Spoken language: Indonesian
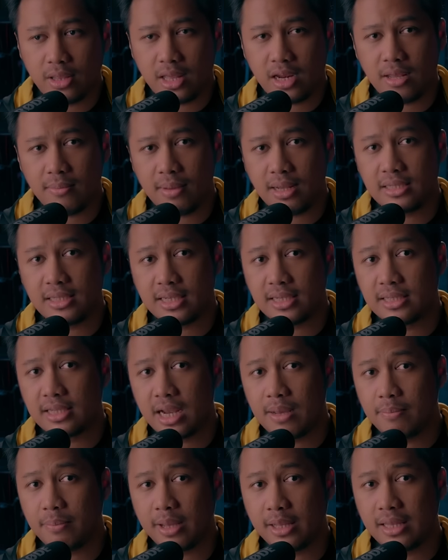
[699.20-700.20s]
tadi masih
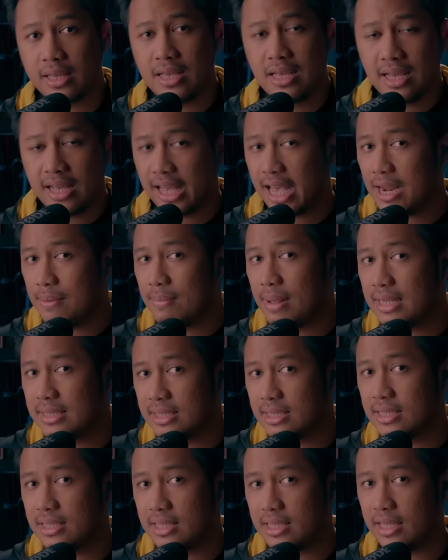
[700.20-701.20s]
keserempet, kan
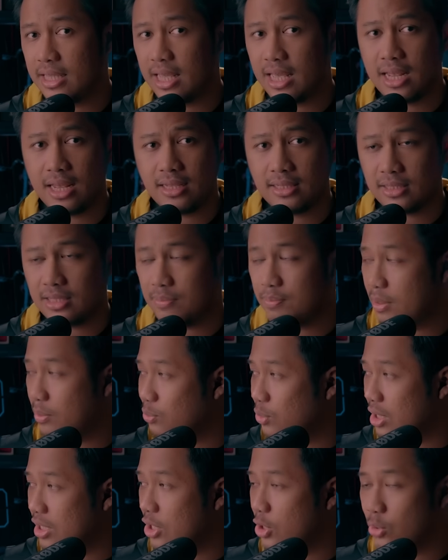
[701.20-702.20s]
masih nih ya si
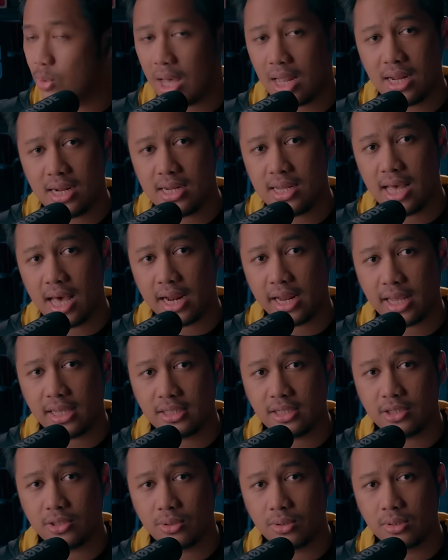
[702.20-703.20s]
perempuan itu ada di area
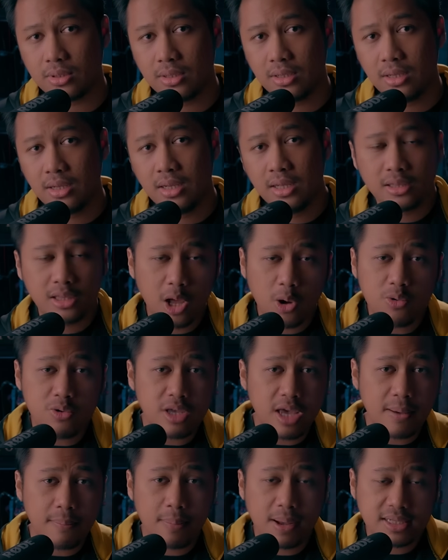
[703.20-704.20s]
situ.
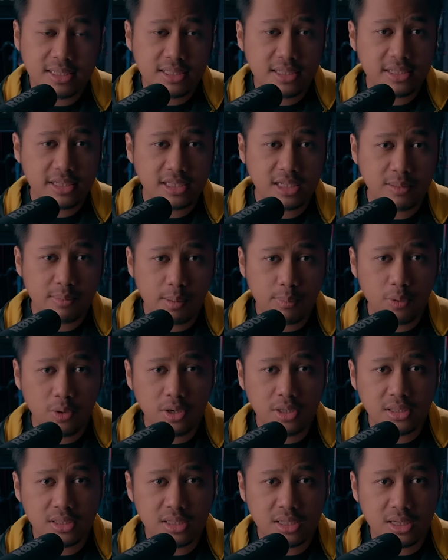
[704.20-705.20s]
Taunya pas dicek sama
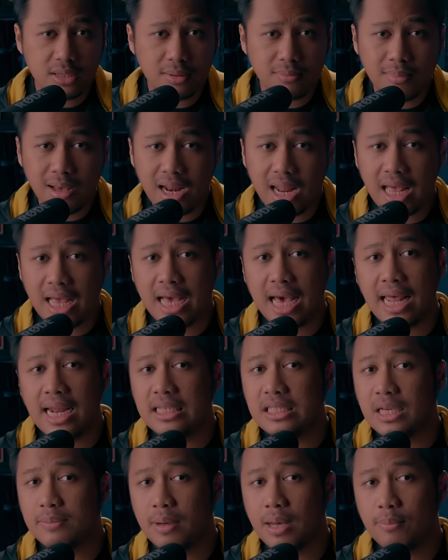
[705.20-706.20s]
polisi malah nggak ada
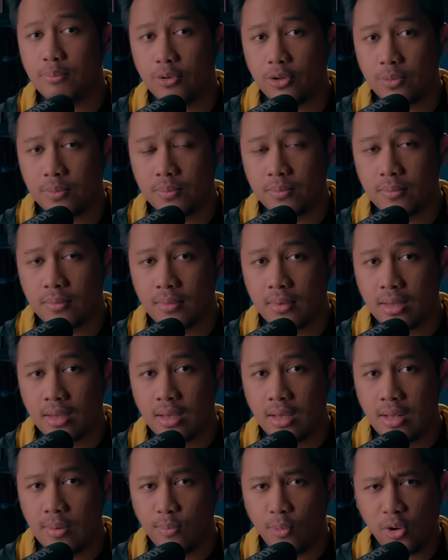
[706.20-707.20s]
siapapun
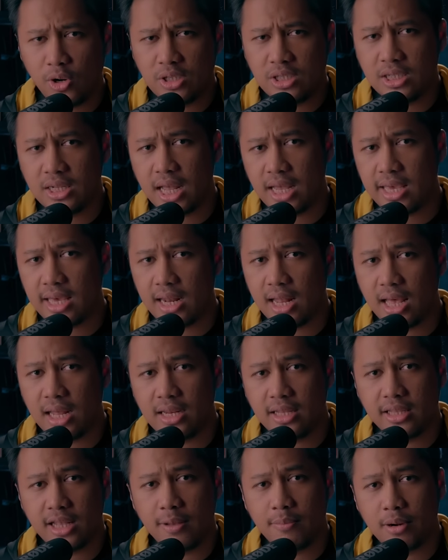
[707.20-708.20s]
Polisi nanya lah
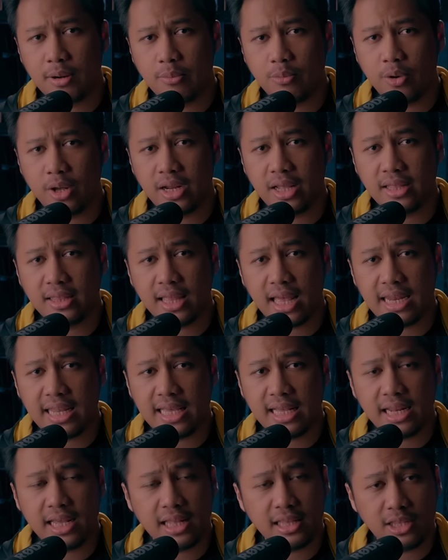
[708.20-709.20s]
detail perempuan yang tadi
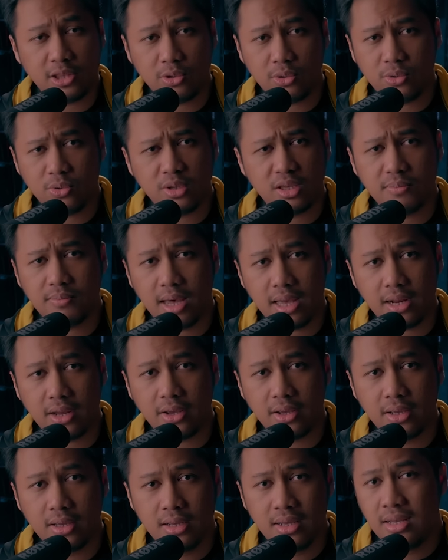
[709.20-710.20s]
keliat itu tuh
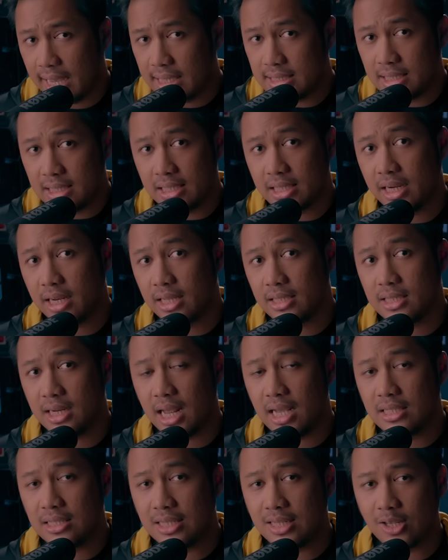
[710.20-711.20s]
gimana. Hazel Green
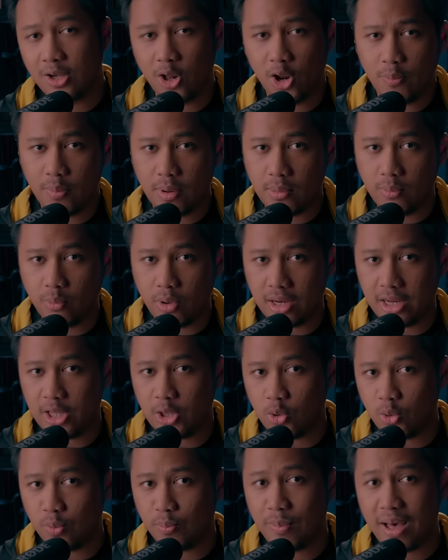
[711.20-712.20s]
jelasin kalau perempuan
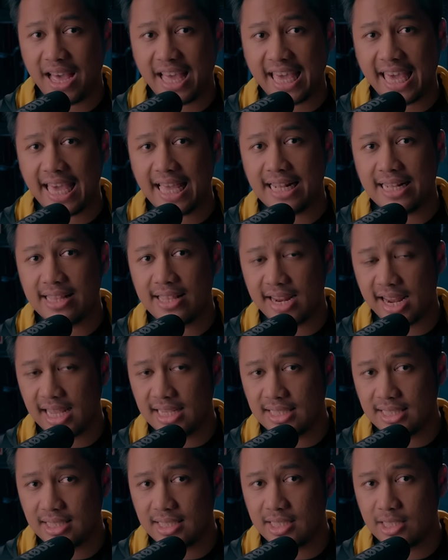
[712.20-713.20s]
itu pakai
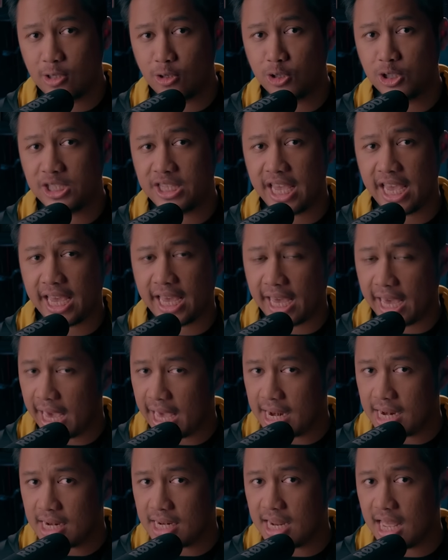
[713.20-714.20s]
dress terus
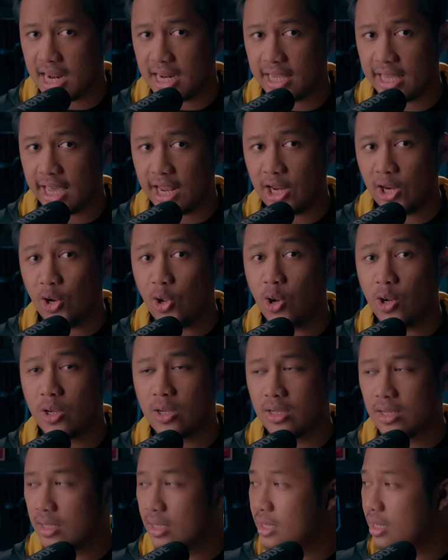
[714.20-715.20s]
nyeker dan gendong
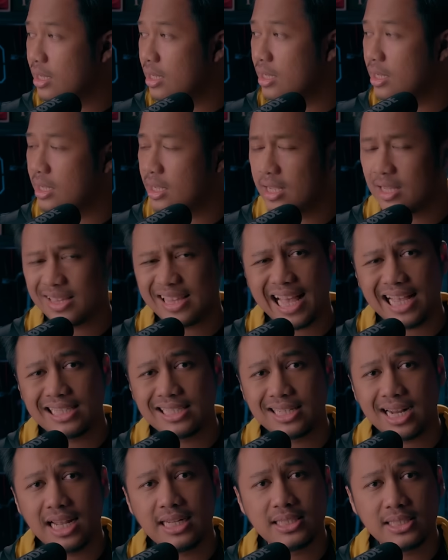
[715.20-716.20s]
uh, tas
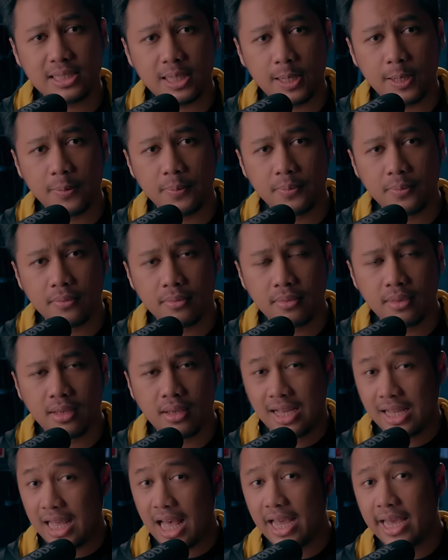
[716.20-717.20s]
ransel.
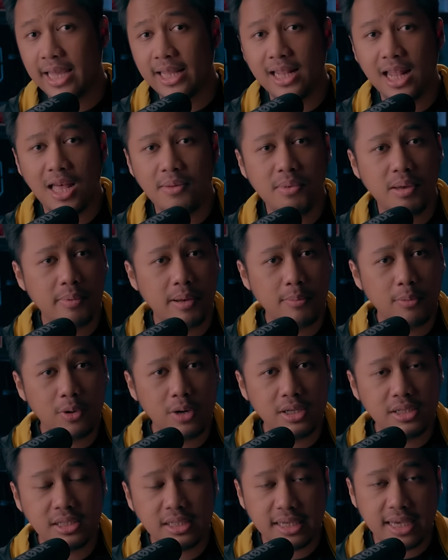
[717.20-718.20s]
Kagetlah bapak
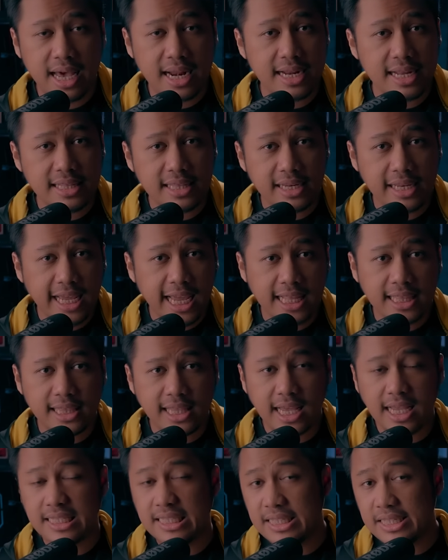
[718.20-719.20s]
polisi karena
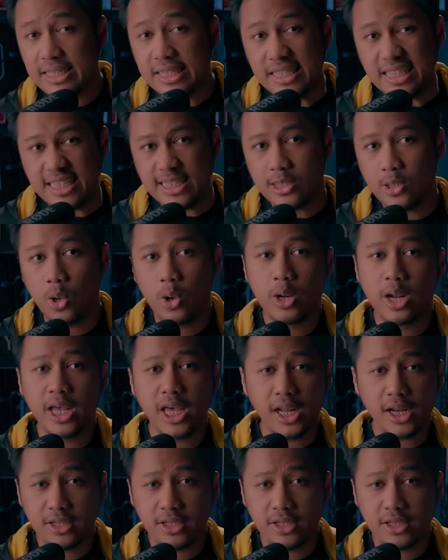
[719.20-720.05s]
ternyata ciri-ciri orang yang